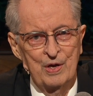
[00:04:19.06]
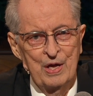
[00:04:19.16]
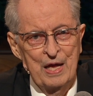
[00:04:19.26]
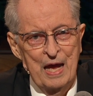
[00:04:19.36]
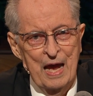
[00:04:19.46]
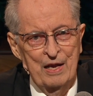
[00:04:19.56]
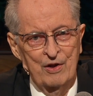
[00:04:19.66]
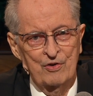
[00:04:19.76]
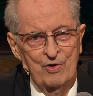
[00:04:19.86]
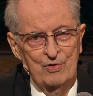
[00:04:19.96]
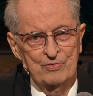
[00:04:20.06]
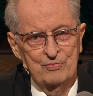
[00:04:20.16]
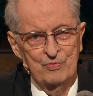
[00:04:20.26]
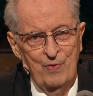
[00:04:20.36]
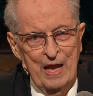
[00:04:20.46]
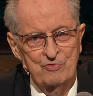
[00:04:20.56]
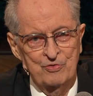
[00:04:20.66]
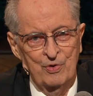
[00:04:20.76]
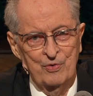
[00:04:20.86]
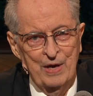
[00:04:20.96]
Мы, наши дети
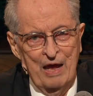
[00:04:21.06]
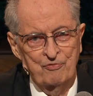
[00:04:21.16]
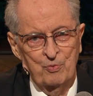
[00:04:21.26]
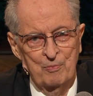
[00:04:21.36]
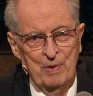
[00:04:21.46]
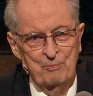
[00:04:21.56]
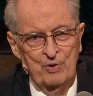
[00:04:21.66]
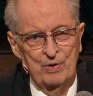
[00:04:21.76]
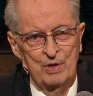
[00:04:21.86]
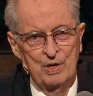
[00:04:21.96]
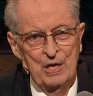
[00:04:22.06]
и наши внуки